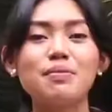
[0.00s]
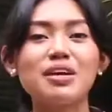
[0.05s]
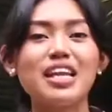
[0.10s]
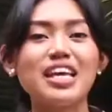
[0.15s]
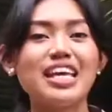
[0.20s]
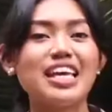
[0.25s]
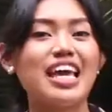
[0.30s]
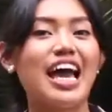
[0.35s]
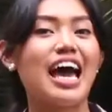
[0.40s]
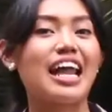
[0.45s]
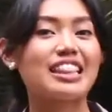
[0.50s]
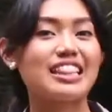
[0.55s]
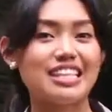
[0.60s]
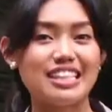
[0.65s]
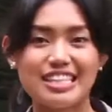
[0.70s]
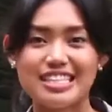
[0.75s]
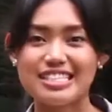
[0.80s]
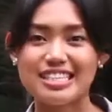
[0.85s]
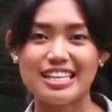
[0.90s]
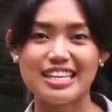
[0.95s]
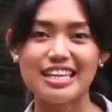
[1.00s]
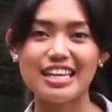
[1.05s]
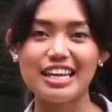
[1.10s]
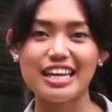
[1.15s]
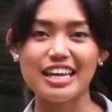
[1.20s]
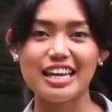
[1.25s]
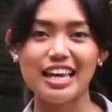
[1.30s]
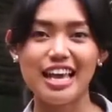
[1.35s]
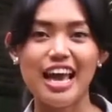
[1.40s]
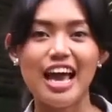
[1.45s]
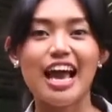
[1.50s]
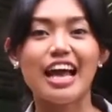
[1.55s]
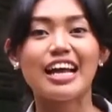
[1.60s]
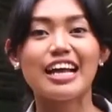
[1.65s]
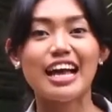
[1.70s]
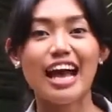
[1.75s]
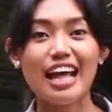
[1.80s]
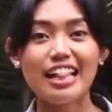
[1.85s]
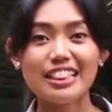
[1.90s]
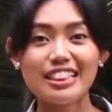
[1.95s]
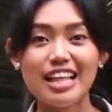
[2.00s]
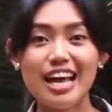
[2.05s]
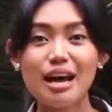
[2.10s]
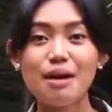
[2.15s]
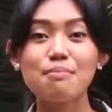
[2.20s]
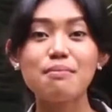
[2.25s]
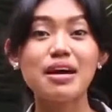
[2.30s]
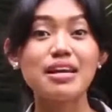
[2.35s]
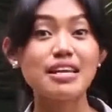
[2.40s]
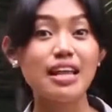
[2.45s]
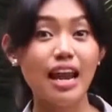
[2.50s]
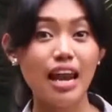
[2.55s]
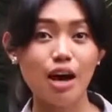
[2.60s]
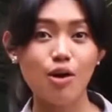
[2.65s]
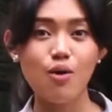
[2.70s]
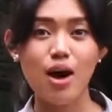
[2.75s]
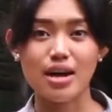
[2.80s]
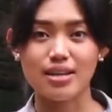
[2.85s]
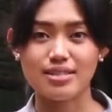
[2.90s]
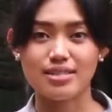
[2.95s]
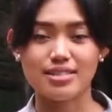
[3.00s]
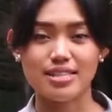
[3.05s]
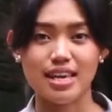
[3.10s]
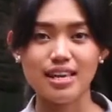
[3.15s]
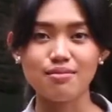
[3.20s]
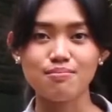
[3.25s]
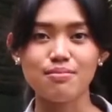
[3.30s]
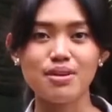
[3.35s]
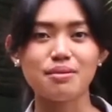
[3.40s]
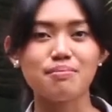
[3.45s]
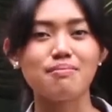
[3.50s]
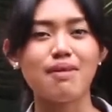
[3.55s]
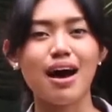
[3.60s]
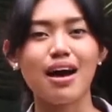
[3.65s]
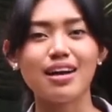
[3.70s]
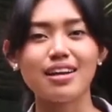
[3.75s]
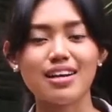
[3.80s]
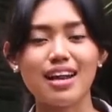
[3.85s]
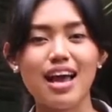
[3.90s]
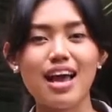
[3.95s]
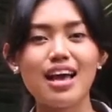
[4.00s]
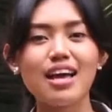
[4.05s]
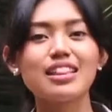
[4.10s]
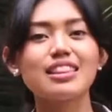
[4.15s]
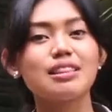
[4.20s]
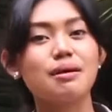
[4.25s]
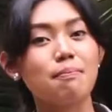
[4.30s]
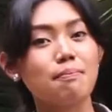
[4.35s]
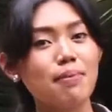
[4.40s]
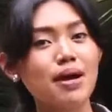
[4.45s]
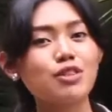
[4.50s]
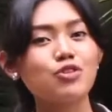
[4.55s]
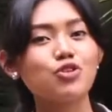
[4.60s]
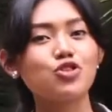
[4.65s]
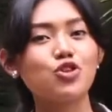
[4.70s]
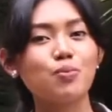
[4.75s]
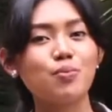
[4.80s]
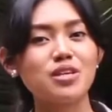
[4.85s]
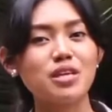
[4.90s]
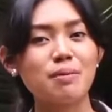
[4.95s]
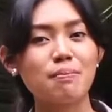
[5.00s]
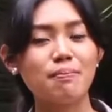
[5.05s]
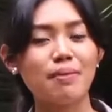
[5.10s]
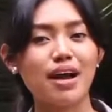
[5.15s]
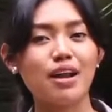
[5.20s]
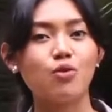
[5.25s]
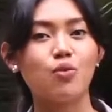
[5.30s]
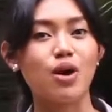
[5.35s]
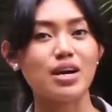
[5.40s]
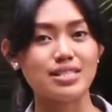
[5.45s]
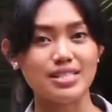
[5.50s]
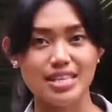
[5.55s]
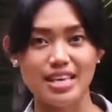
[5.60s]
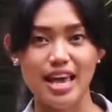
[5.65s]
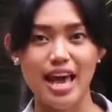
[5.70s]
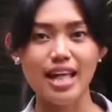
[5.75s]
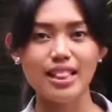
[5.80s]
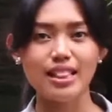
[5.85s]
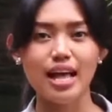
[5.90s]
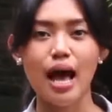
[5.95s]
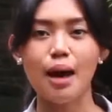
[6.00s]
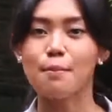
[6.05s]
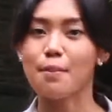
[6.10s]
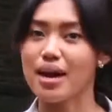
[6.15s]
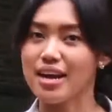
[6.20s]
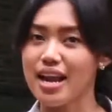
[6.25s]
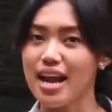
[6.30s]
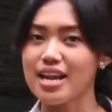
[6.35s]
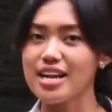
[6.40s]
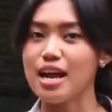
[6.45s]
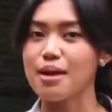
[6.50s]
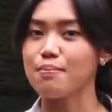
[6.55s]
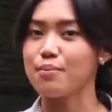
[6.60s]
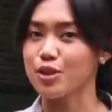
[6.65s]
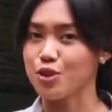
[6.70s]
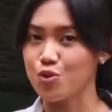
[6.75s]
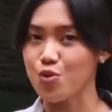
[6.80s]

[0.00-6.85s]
memiliki arti tersendiri. Kata Mandala Wangsit bermakna tempat untuk menyimpan wasiat, amanah, dan